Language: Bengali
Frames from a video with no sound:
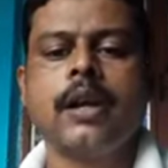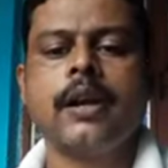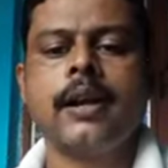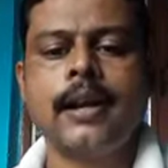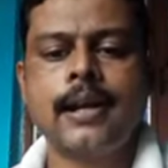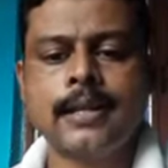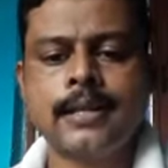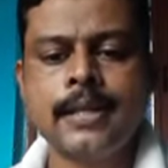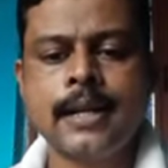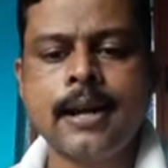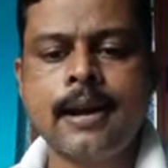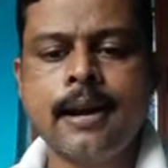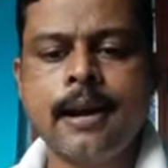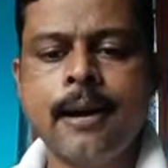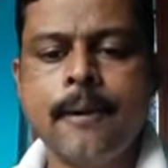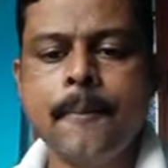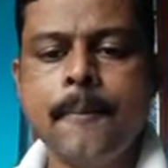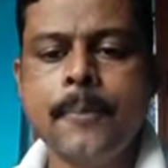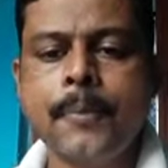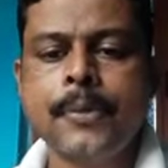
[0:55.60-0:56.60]
রাজা
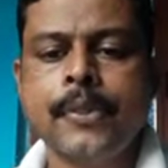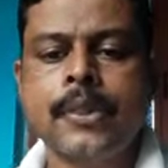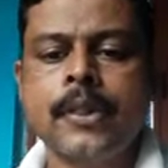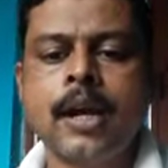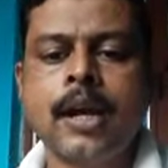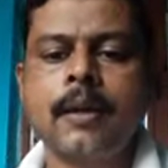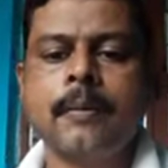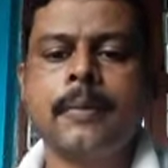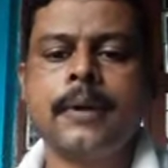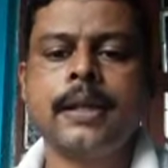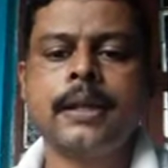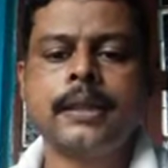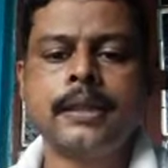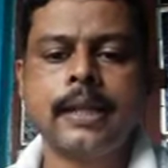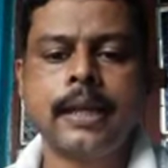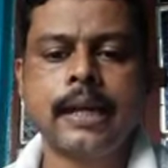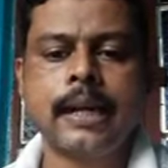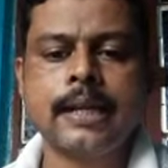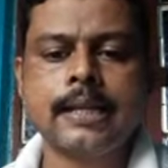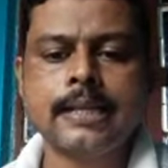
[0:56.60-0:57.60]
তার
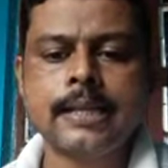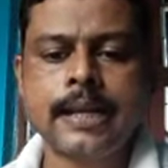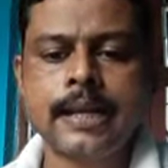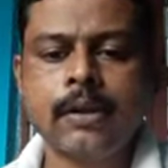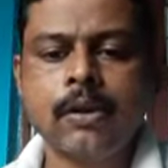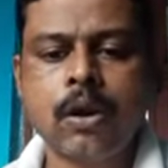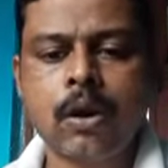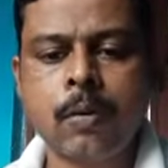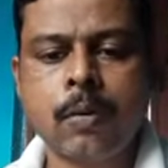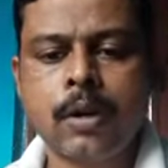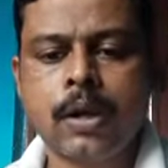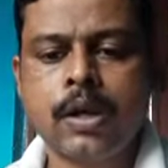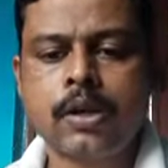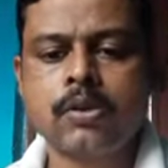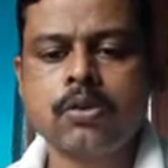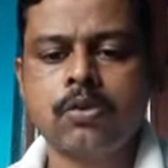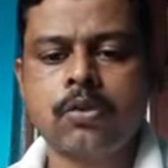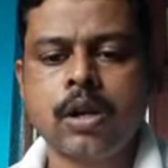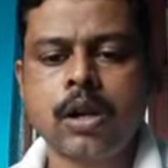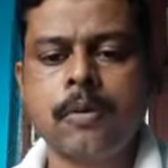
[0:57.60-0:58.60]
ভৃত্যের কাছে এই খবরটা
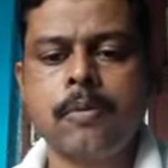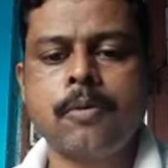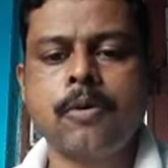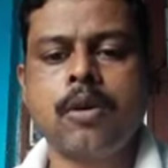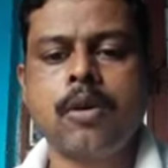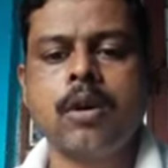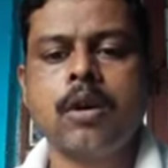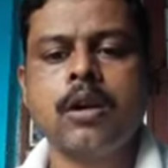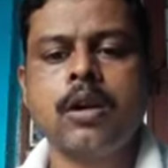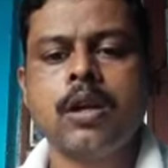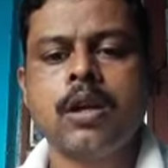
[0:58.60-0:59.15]
শোনার পর